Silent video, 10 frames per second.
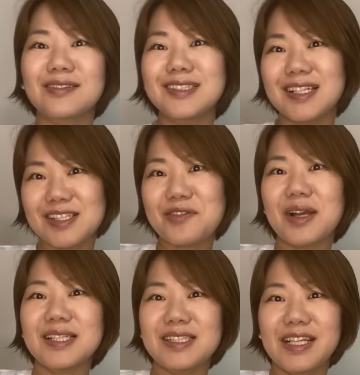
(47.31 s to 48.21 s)
こちら紹
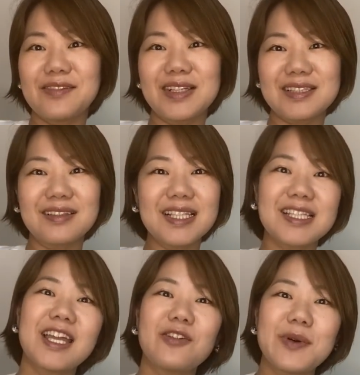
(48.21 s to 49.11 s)
介していきますので、
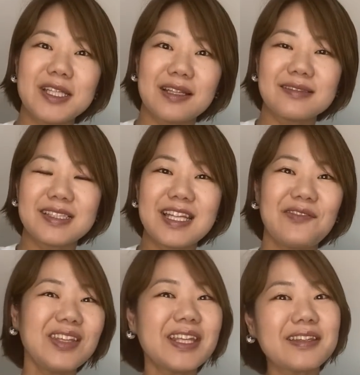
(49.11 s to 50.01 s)
最後まで楽しん
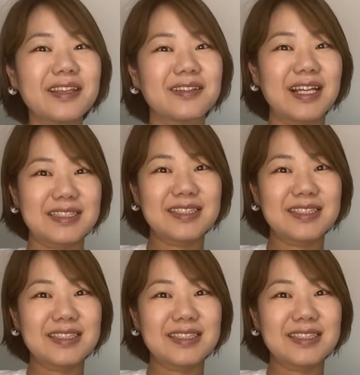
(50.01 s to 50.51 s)
で見ていってくだ